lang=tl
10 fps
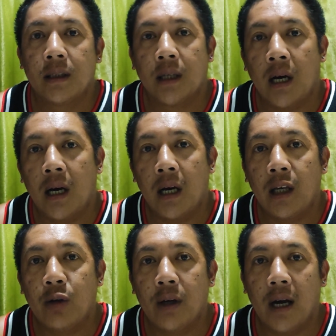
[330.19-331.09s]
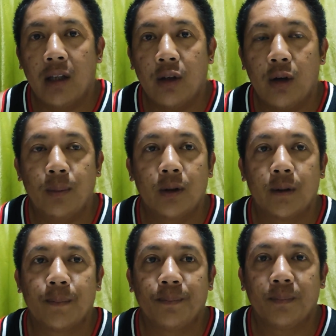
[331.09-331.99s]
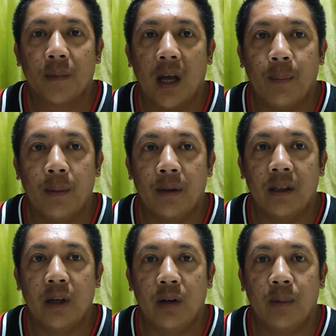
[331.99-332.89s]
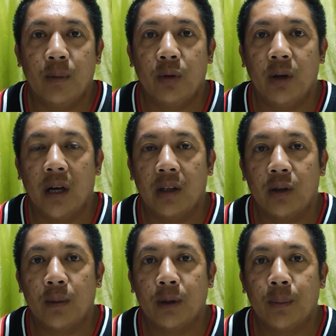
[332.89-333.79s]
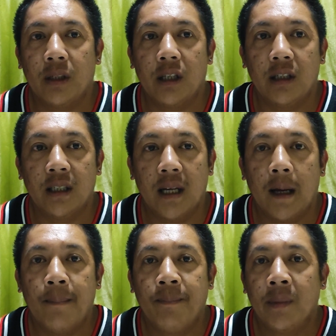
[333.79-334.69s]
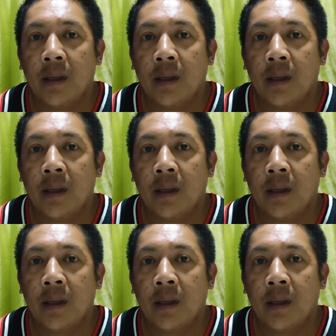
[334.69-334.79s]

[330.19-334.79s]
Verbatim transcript: Tsaka kay Kuya Katrops, happy birthday ulit po Kuya Katrops. Pasensya na.